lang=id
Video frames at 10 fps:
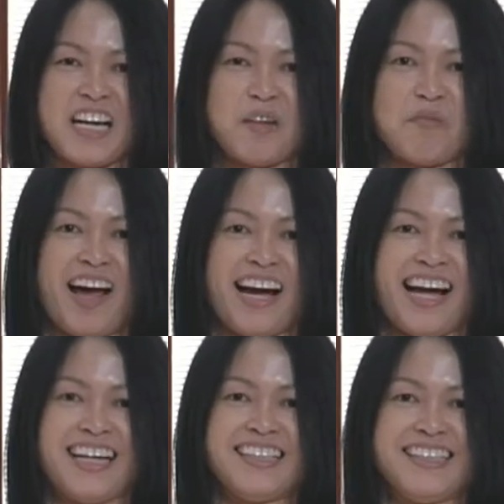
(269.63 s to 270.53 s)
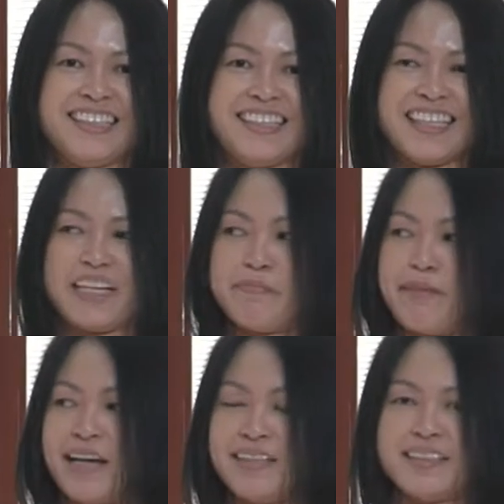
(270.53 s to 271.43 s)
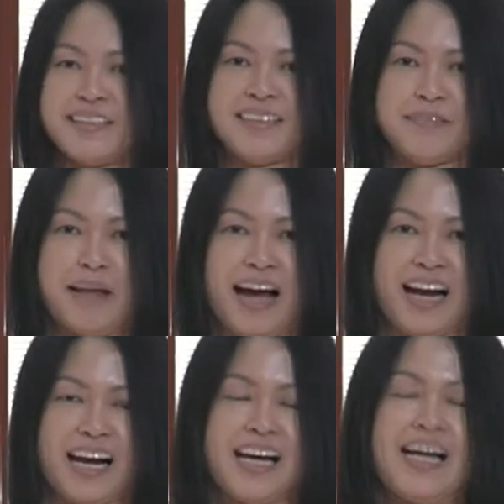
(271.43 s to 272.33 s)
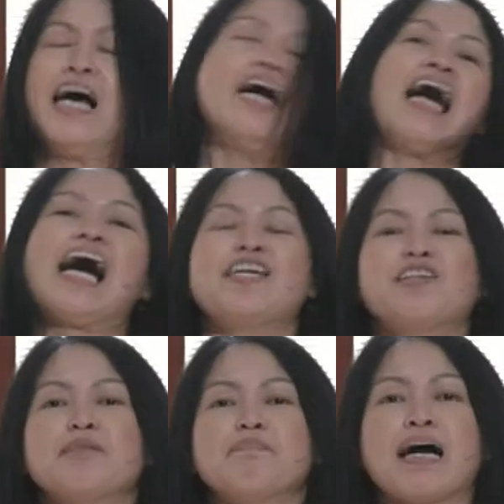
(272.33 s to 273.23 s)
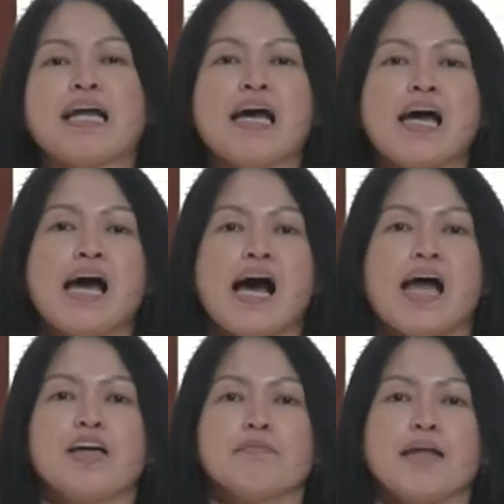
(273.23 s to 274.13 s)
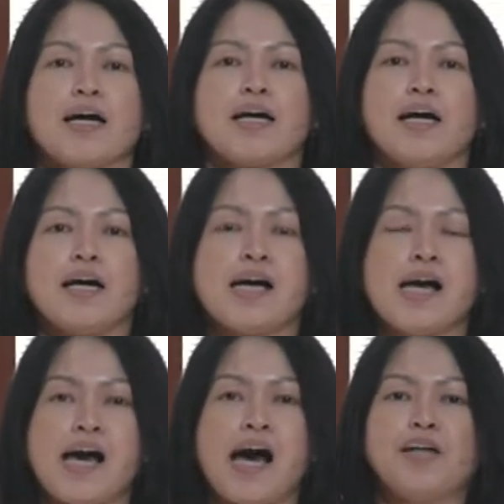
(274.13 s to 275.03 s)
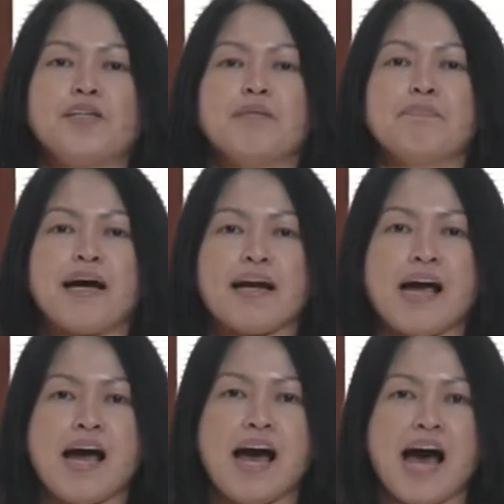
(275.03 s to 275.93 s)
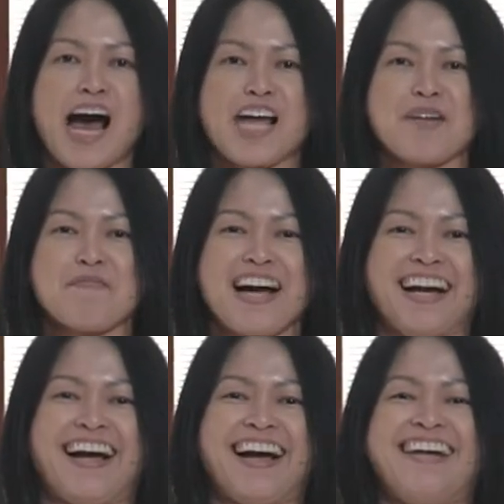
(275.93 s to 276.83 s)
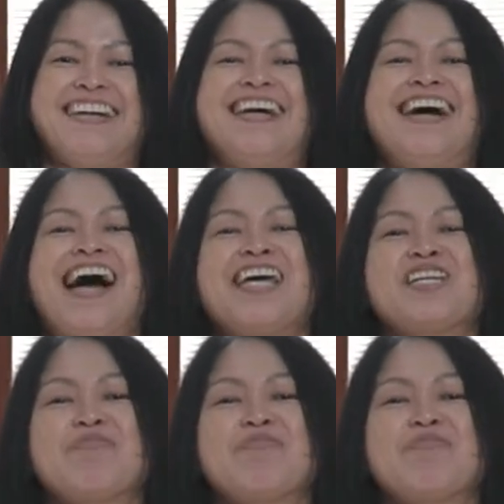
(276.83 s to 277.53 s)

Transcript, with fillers: ke belakang ke depan belakang ayun depan ayun belakang ayun depan ayun belakang ayun